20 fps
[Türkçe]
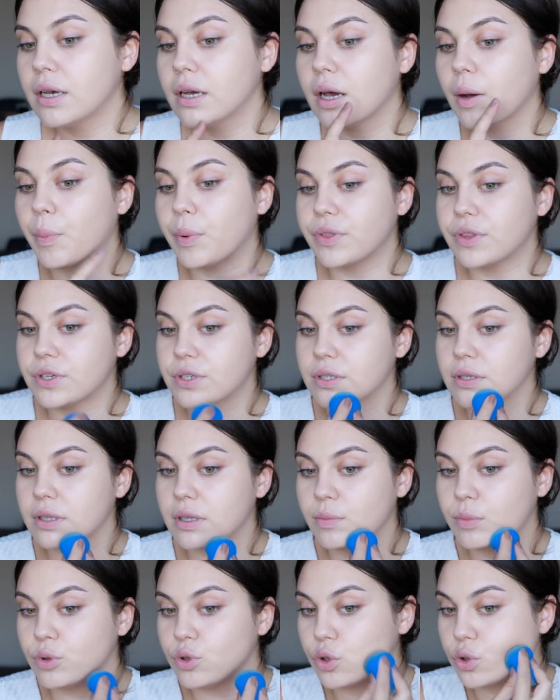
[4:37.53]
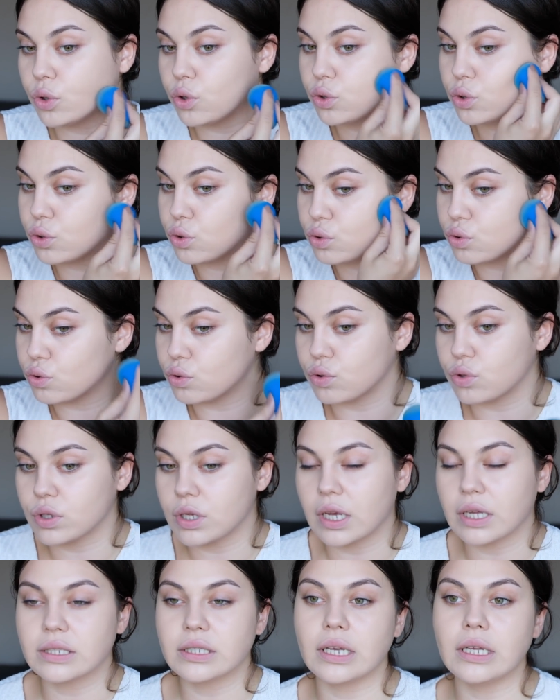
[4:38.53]
Kapatıcılığı da burada görüyorsunuz
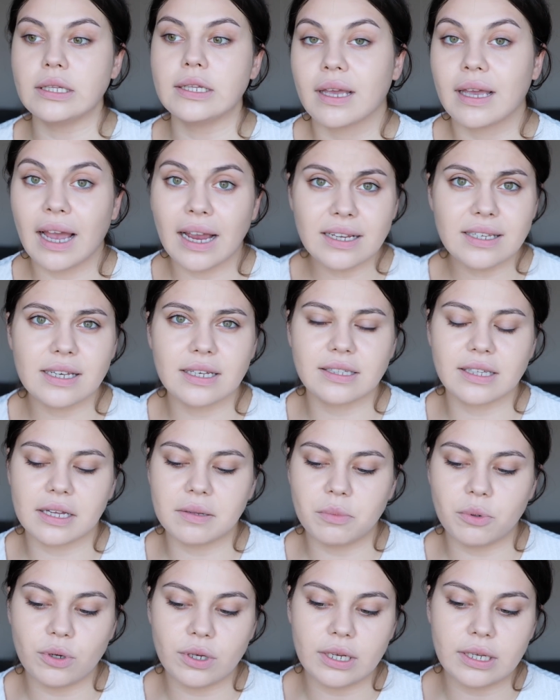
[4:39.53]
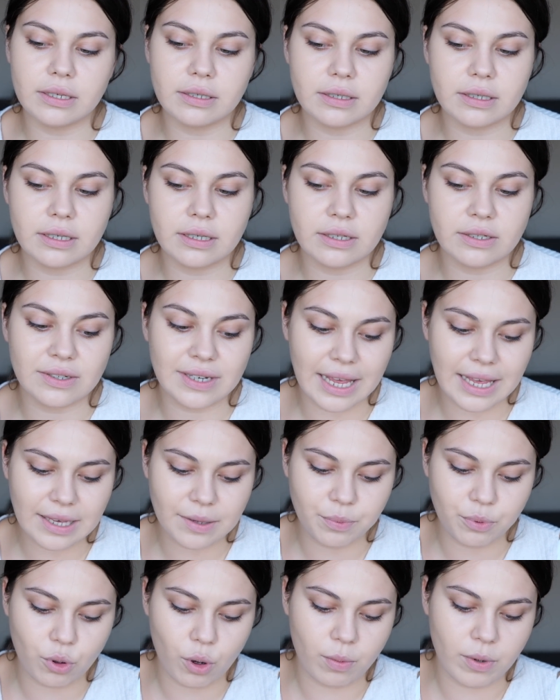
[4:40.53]
zaten. Gerçekten böyle e,
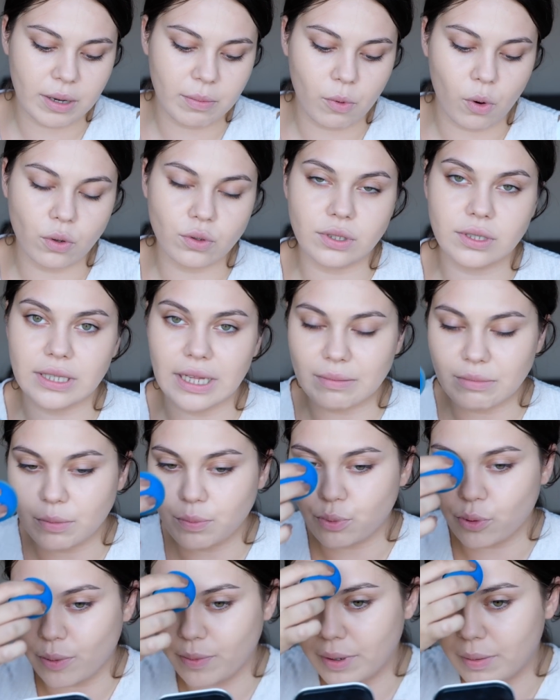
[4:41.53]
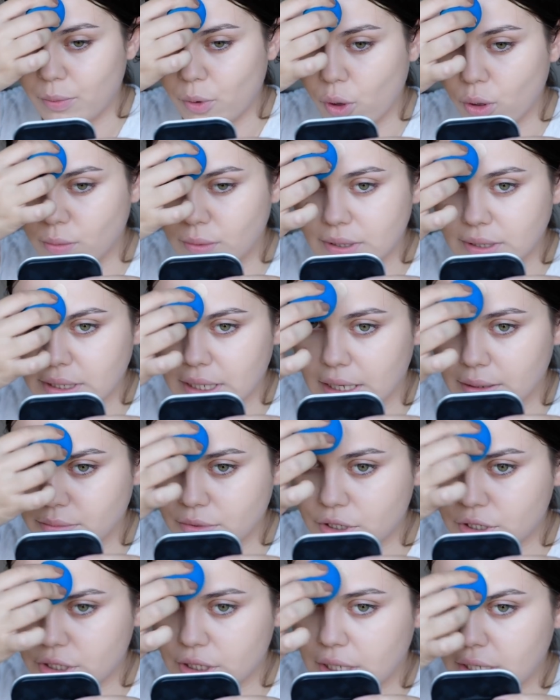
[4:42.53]
renk problemi, oksitlenme problemi
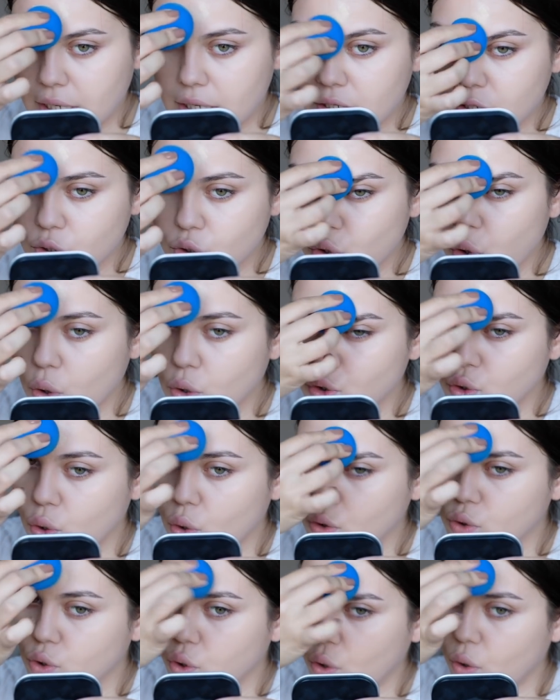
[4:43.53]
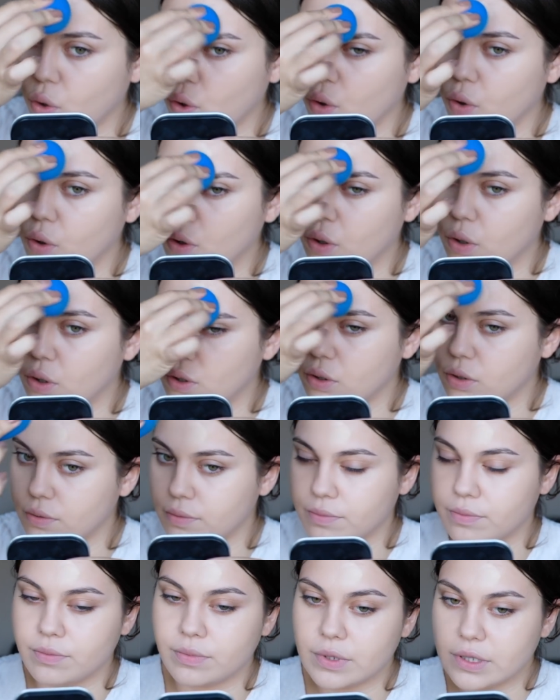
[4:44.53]
olmasaymış çok çok çok e,
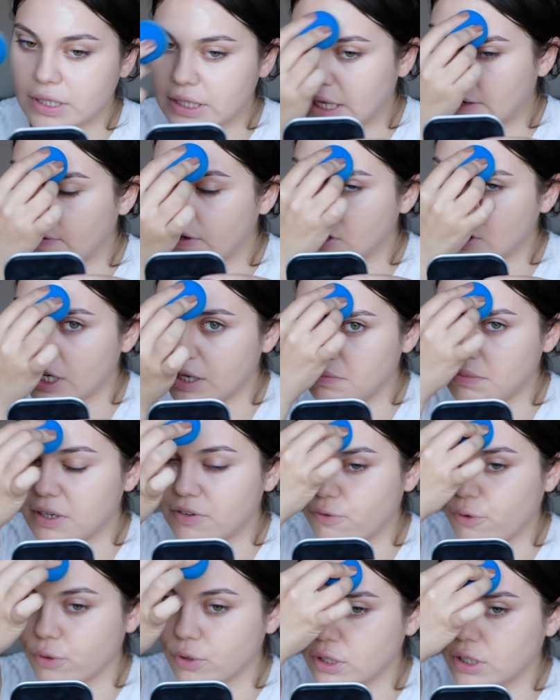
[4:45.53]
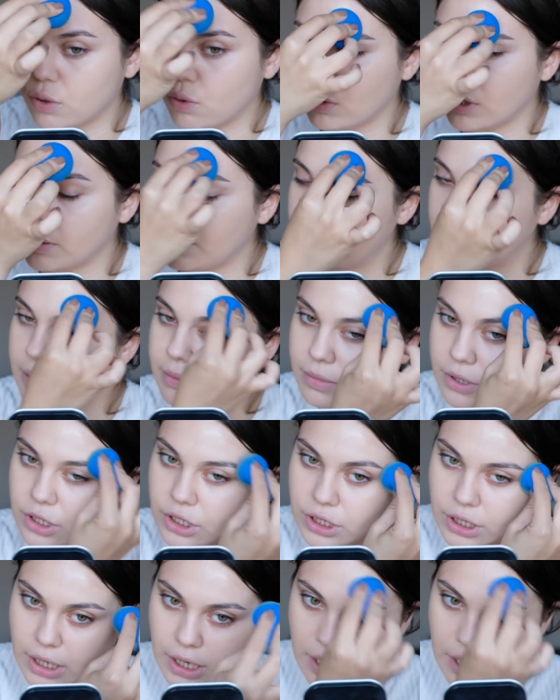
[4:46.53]
seveceğim bir fondöten olabilirmiş.